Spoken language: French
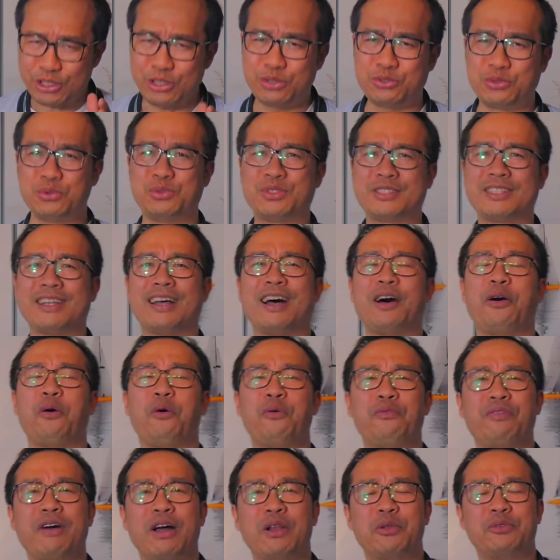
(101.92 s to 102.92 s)
Tout ça,
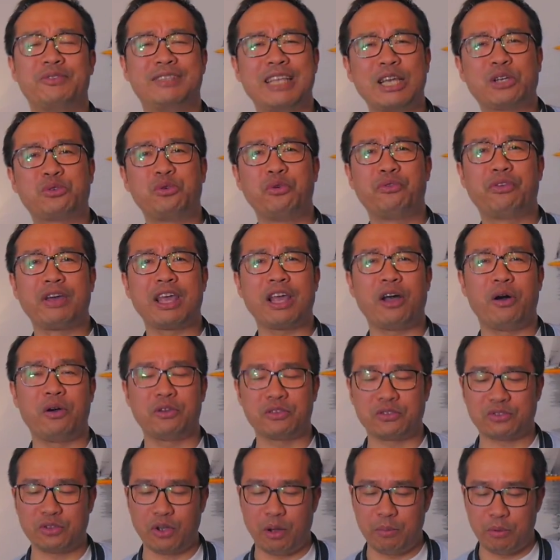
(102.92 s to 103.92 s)
on va le découvrir
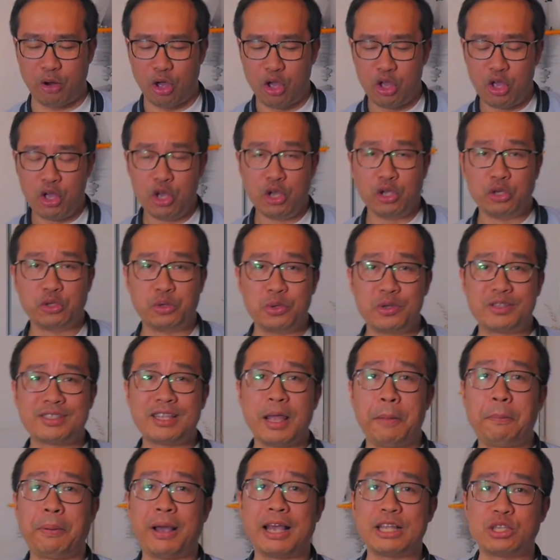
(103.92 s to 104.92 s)
ensemble juste
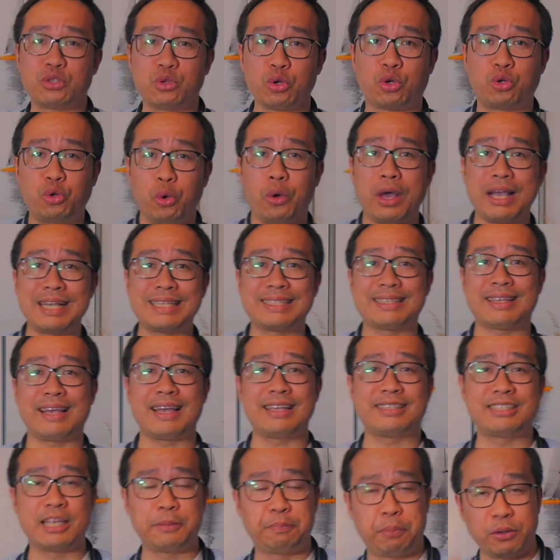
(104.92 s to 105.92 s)
après ce court
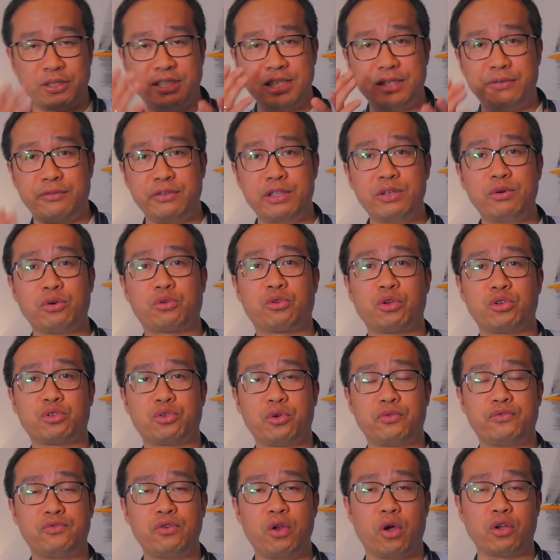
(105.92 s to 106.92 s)
extrait, cette petite vidéo que je
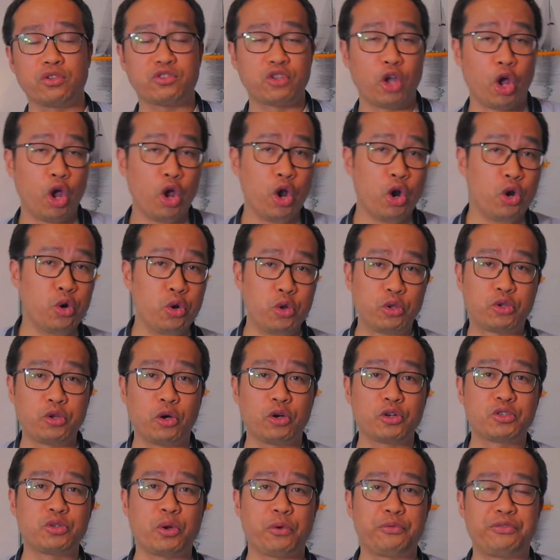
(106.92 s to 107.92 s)
vous lance, le temps
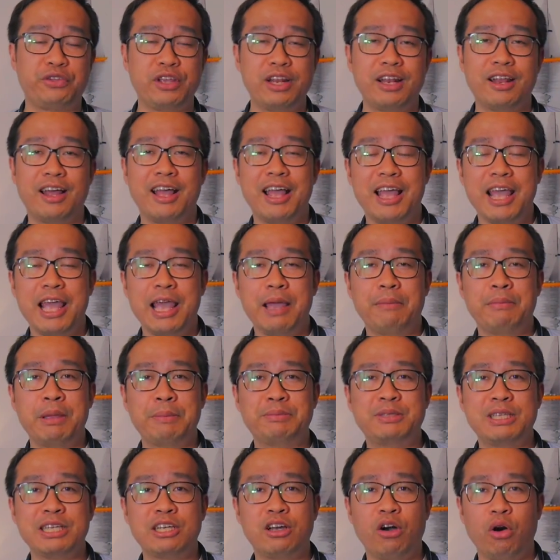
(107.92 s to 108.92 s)
que j'enfile mes
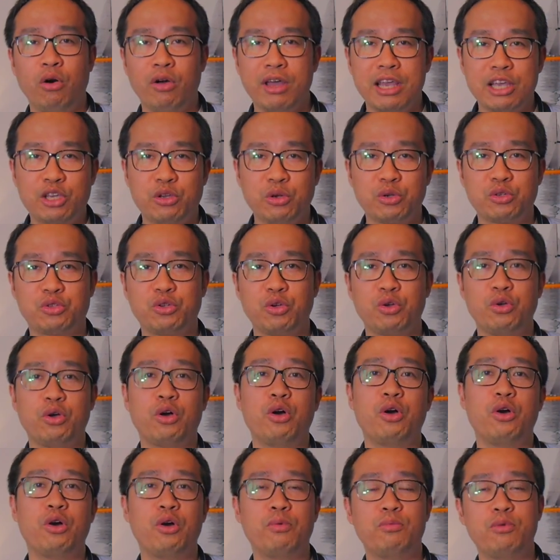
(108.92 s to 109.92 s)
petits gants et que
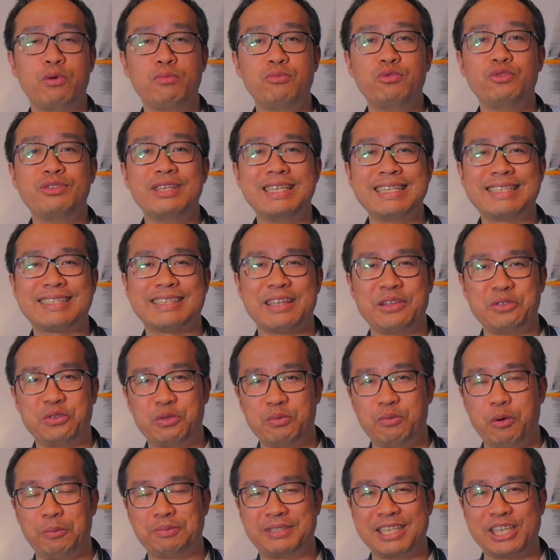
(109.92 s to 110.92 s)
je me munisse de
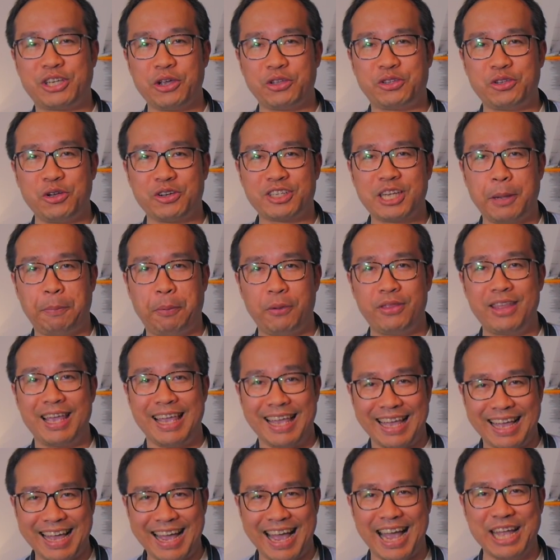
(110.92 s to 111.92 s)
mon petit cutter
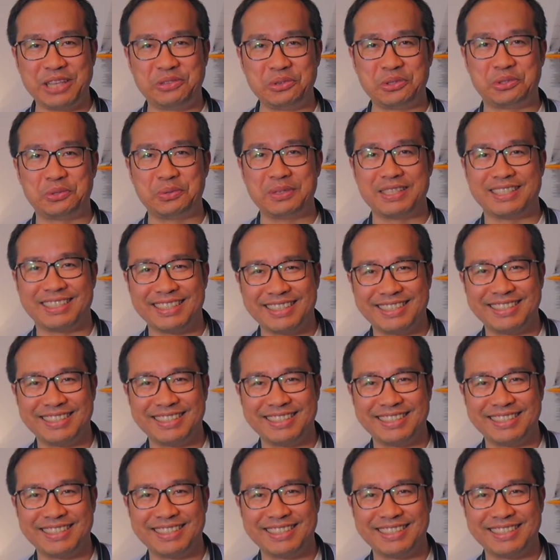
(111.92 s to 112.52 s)
japonais. A tout de suite.